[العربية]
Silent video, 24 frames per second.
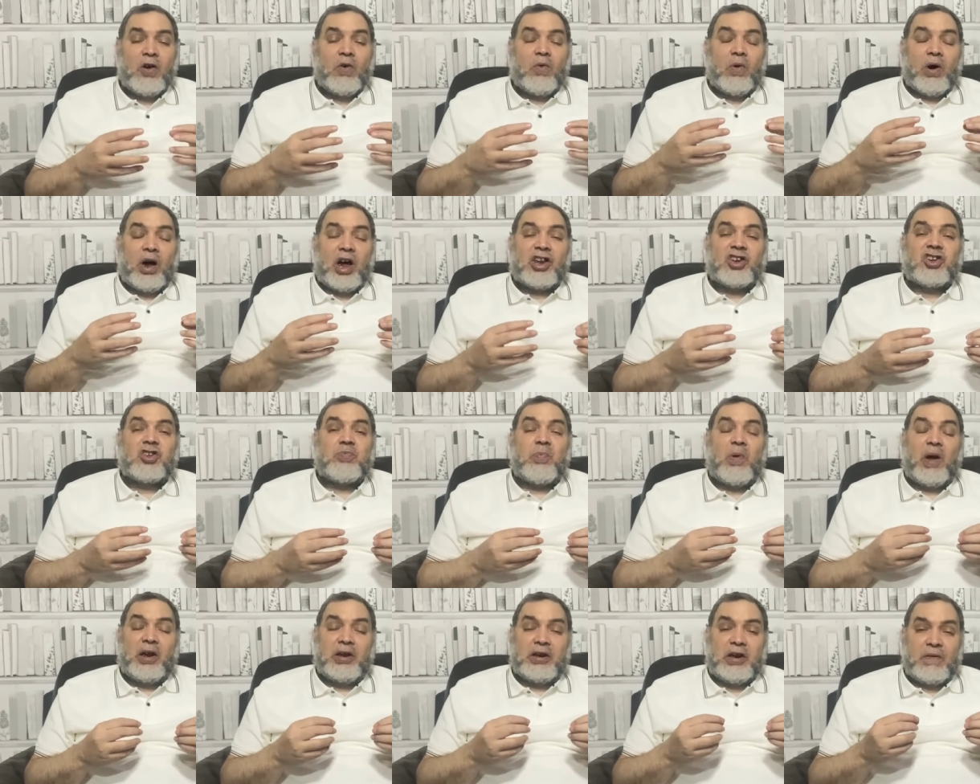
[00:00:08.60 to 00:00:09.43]

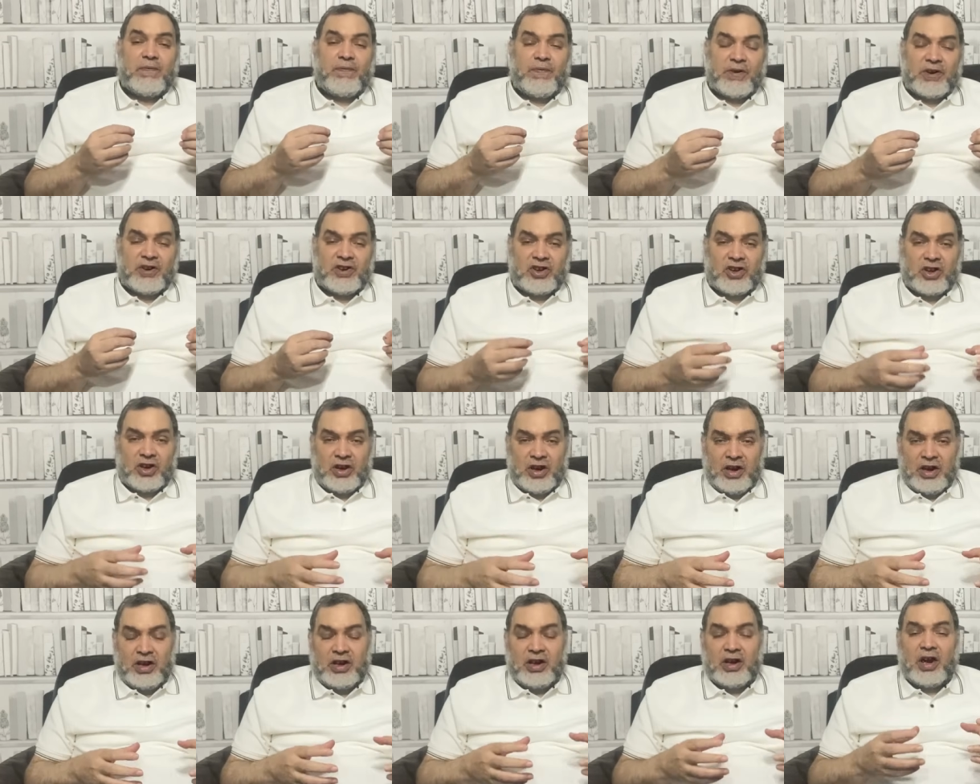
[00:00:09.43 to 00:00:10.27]
وأصبح
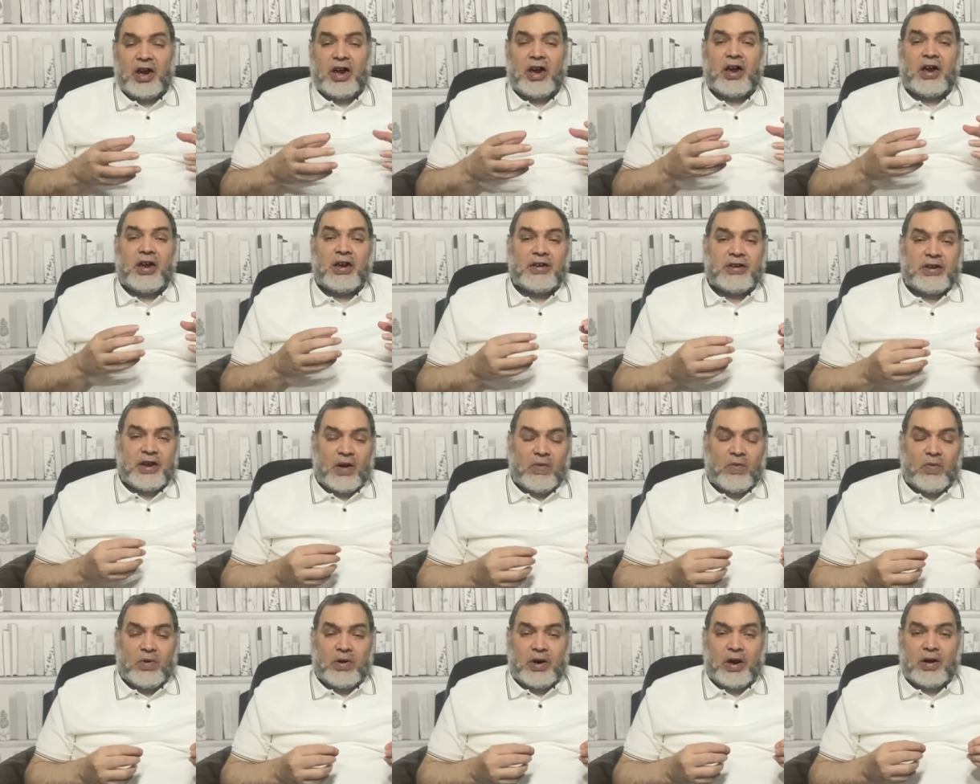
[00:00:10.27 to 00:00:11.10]
للفلسطينية
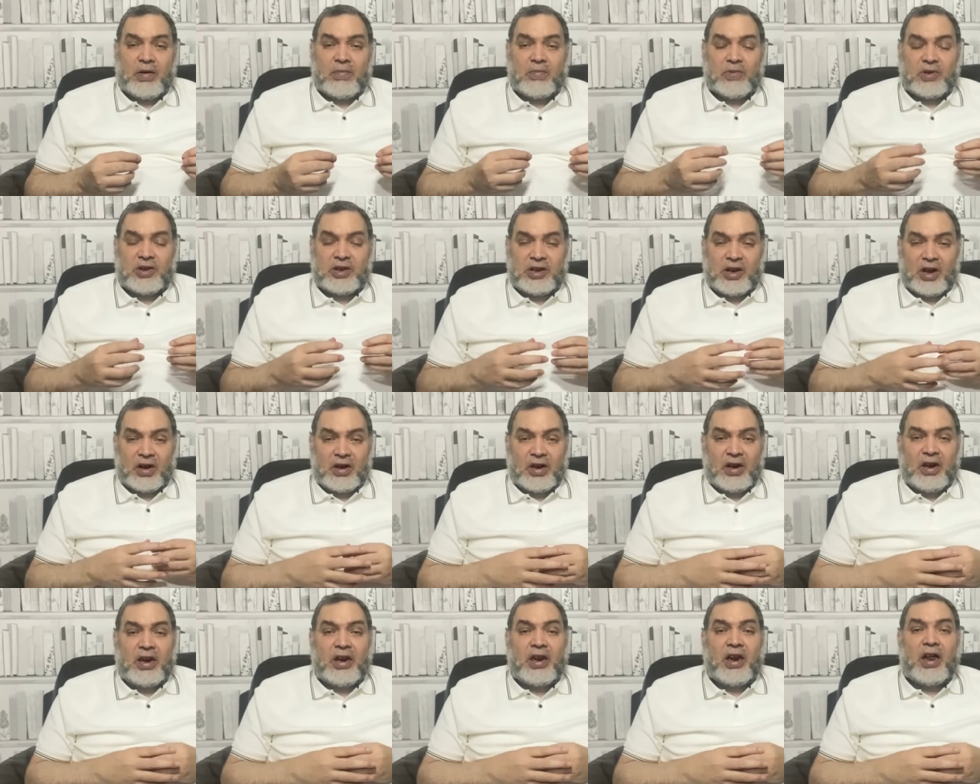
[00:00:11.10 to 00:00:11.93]
دولة
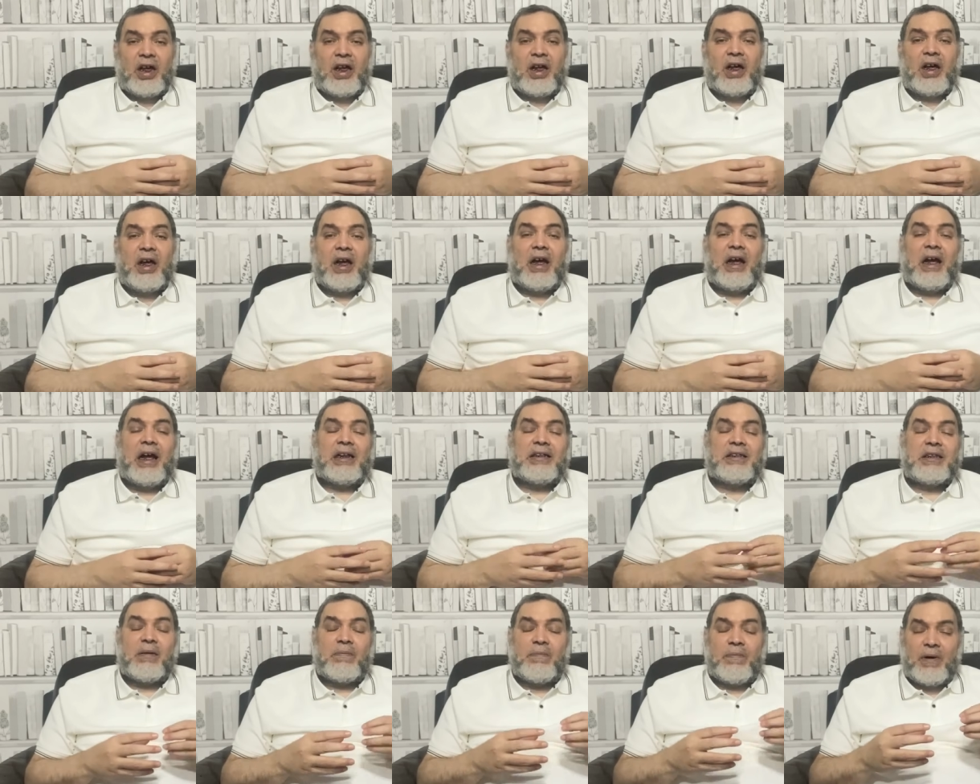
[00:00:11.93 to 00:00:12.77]
مستقلة
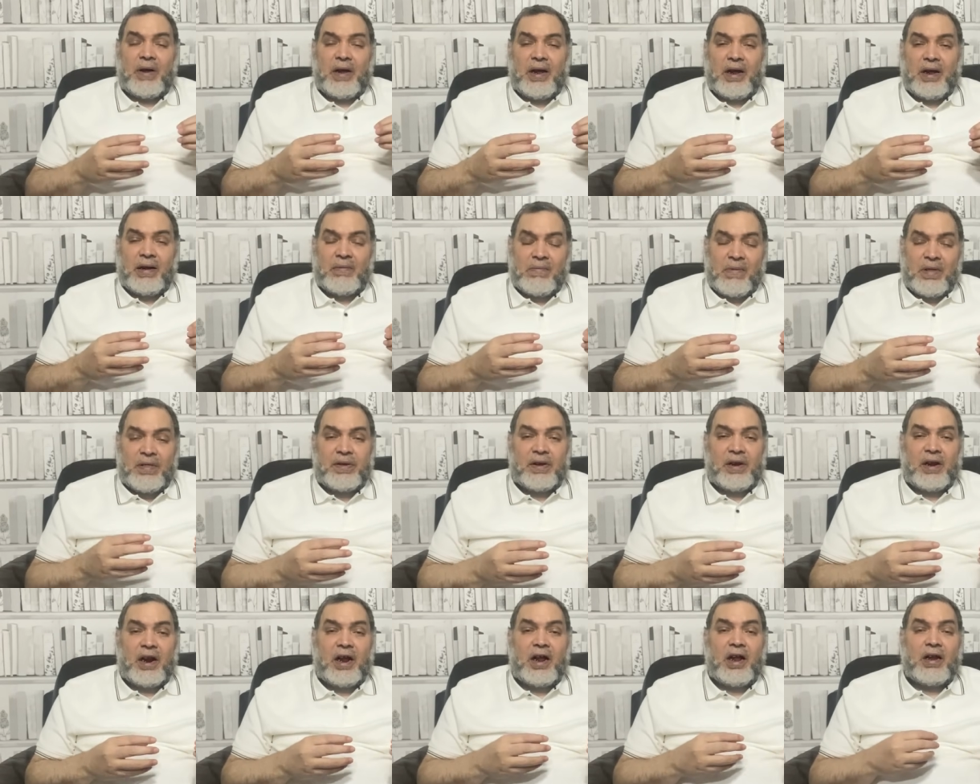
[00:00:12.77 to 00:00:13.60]
هتبقى
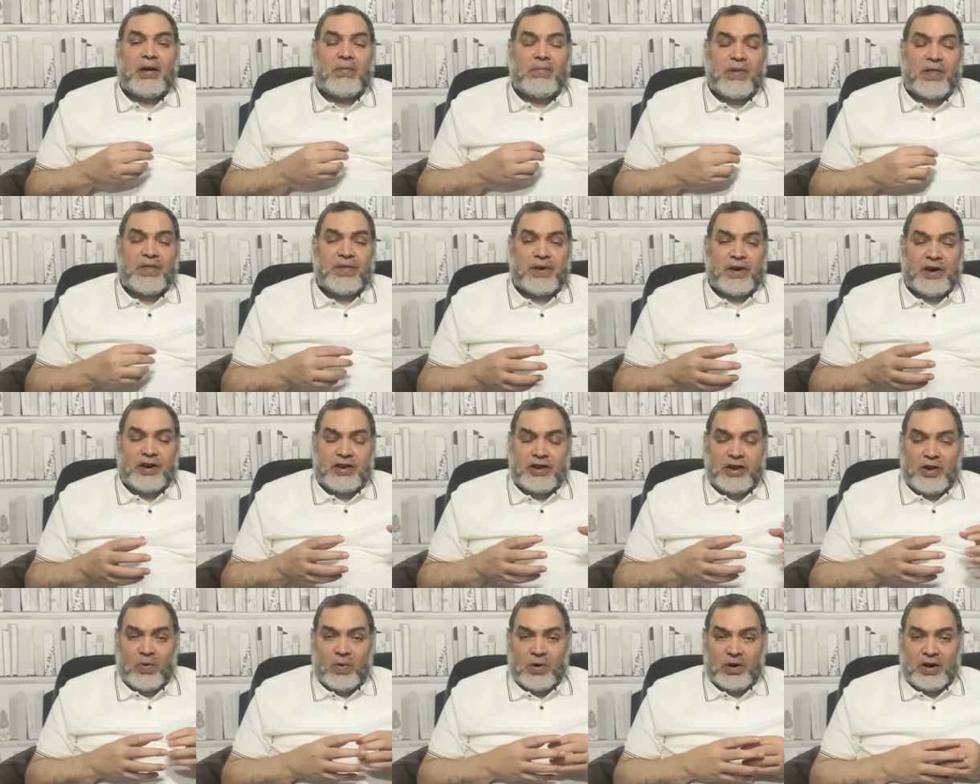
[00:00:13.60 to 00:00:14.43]
مثلها مثل
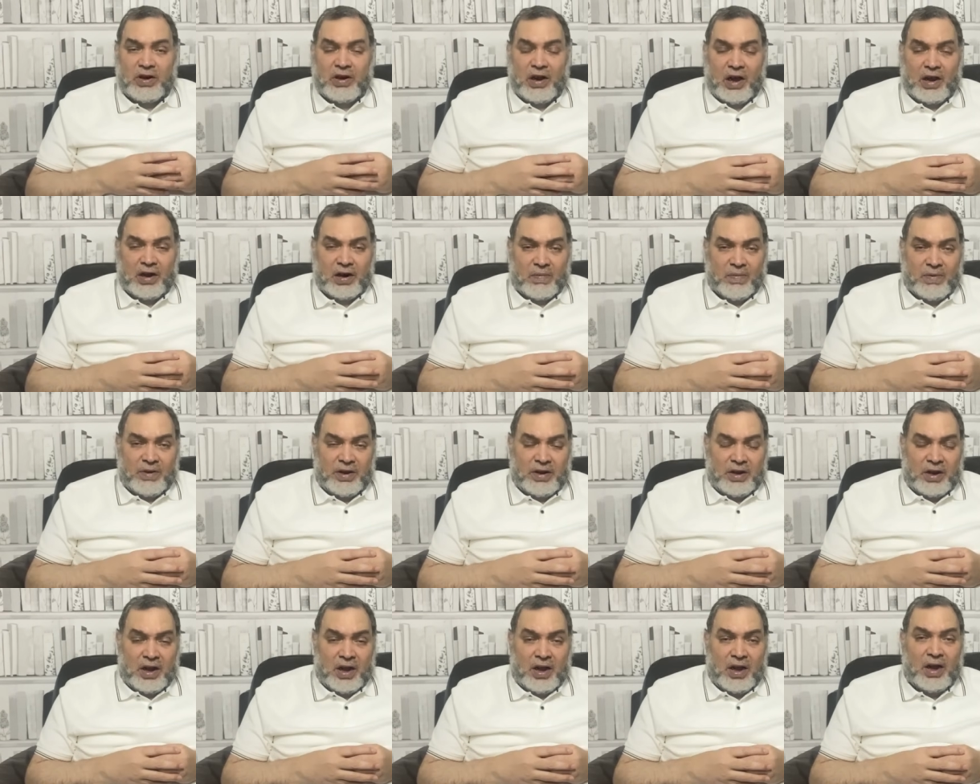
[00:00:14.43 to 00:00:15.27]
الدول
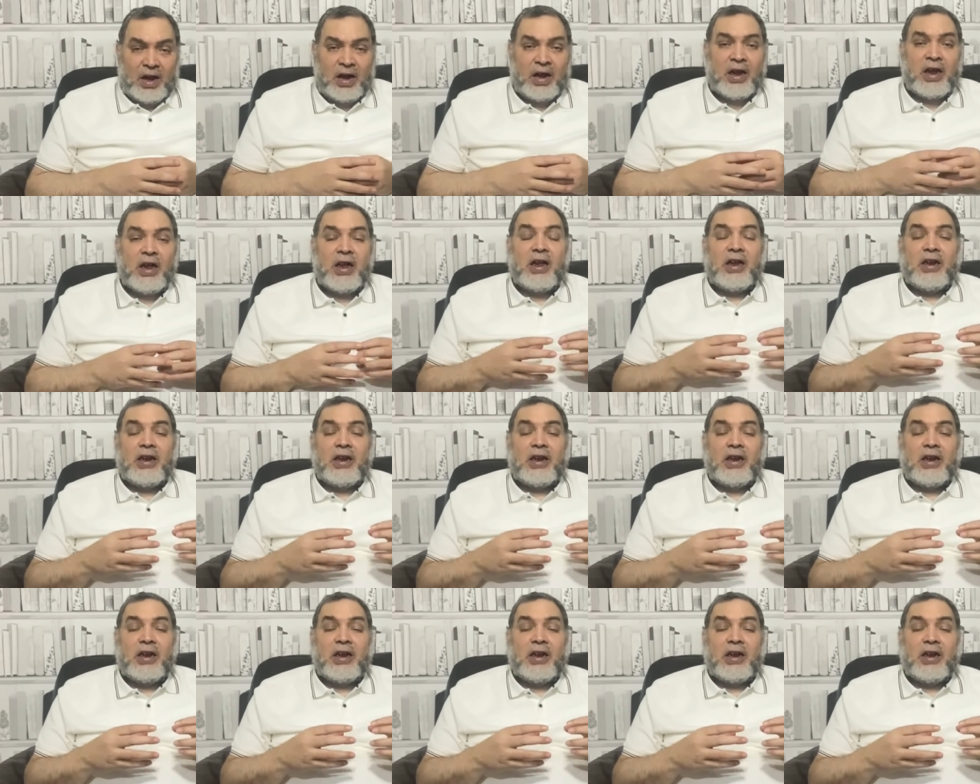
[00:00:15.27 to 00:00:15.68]
العربية